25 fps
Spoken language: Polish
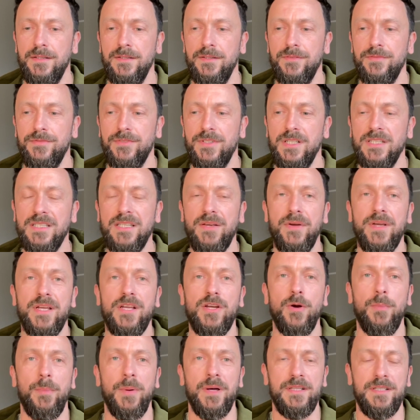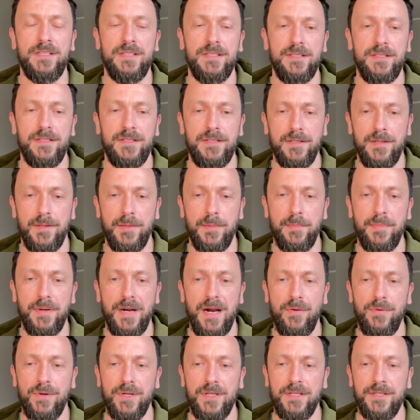w tej całej komedii
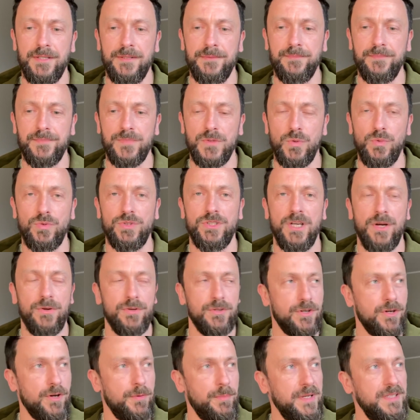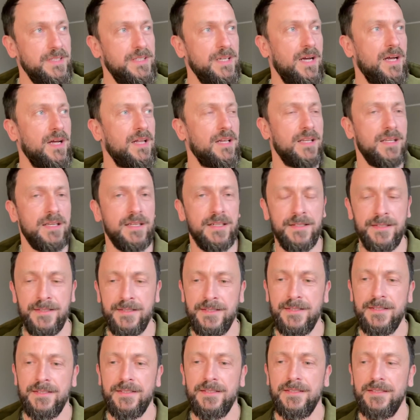brały udział. No komedia, ale
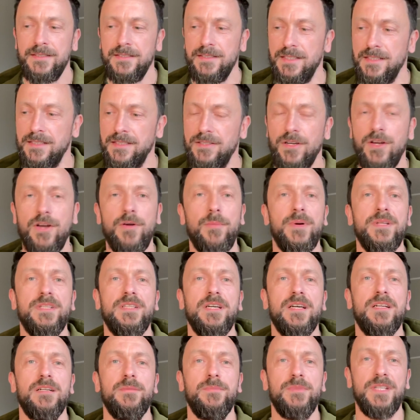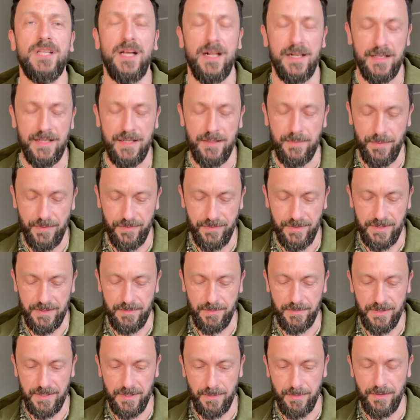jest to komedia kryminalna,
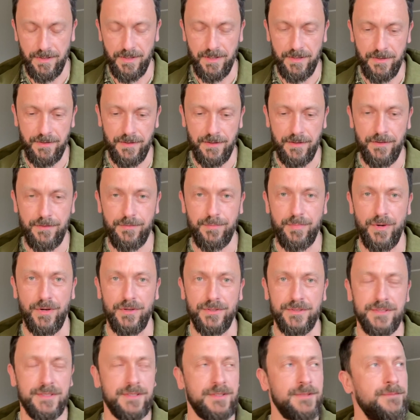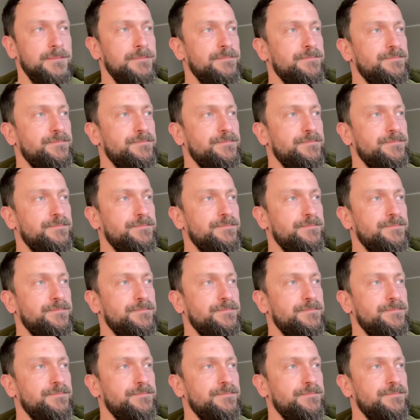powiedzmy sobie wprost.